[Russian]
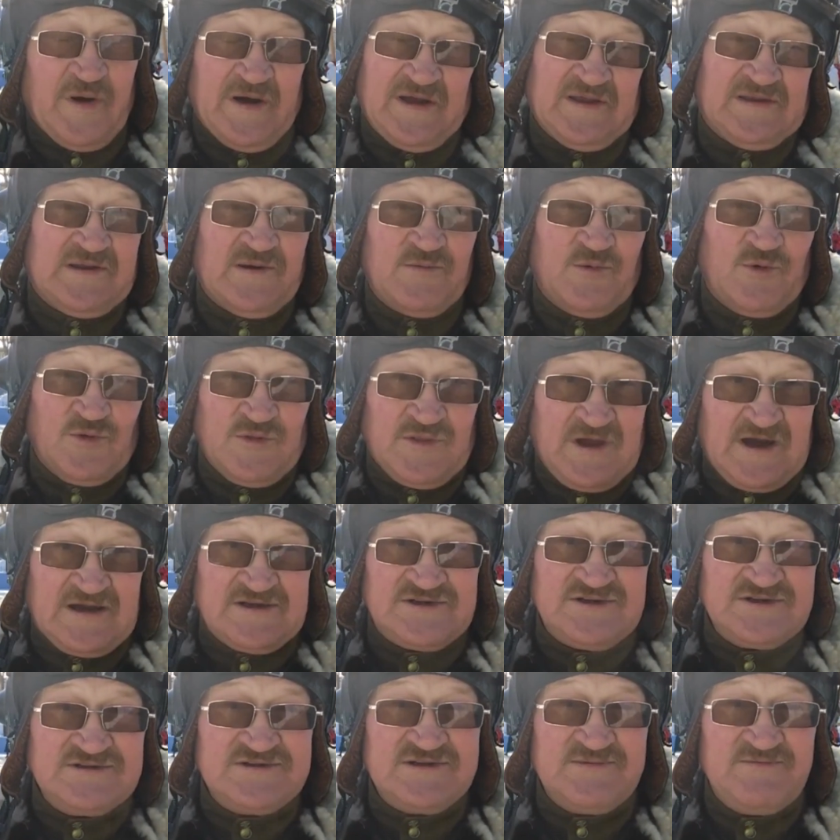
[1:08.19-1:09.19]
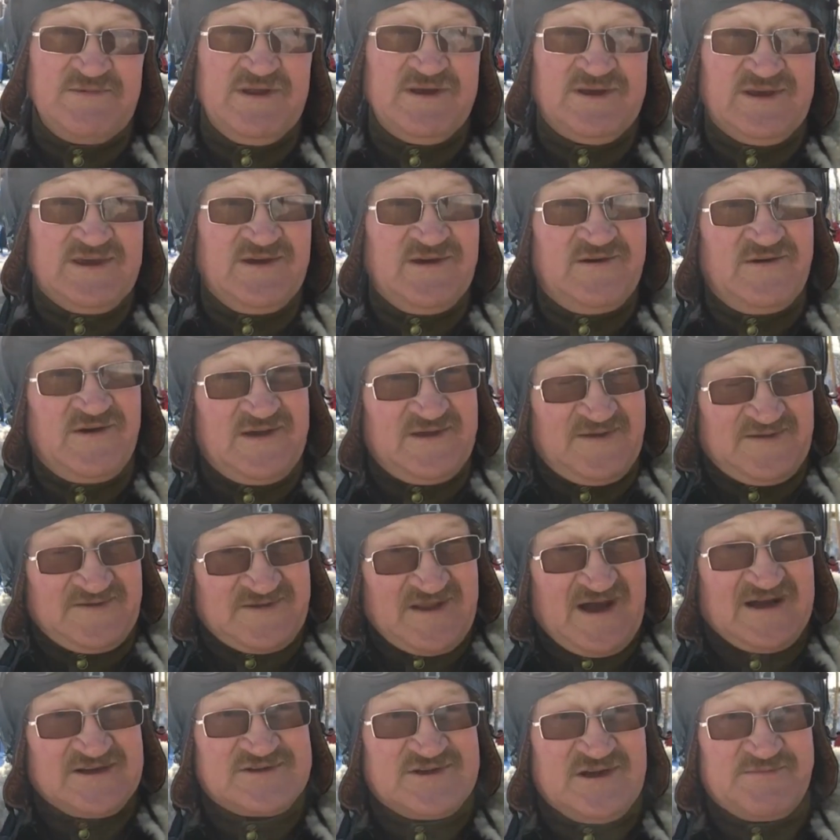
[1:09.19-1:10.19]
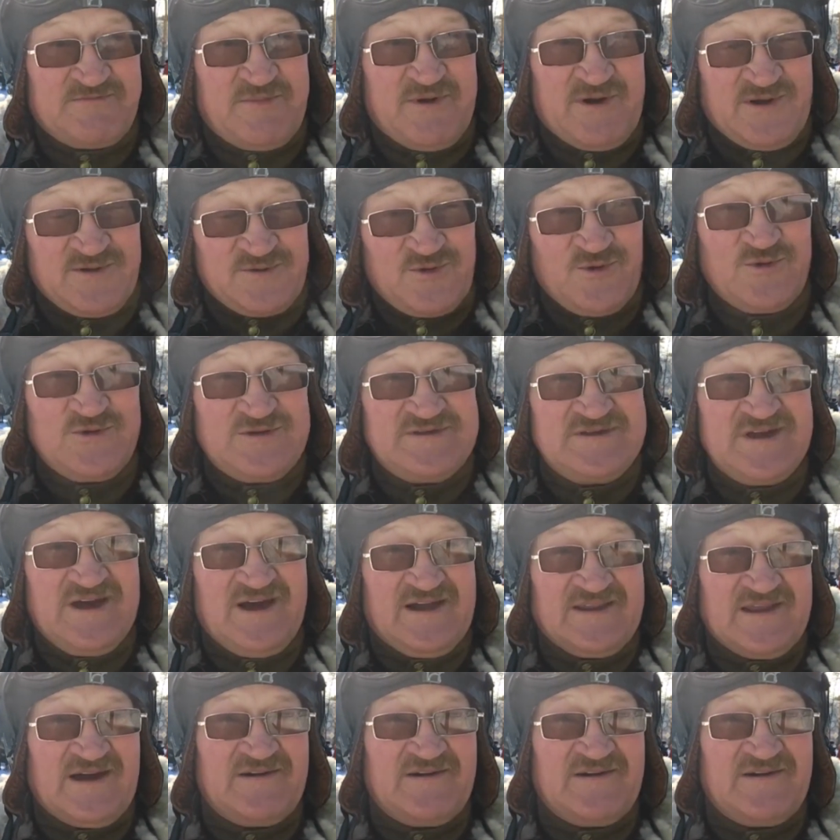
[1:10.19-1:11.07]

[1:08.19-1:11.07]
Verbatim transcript: Поэтому наши земляки, э, наша продукция,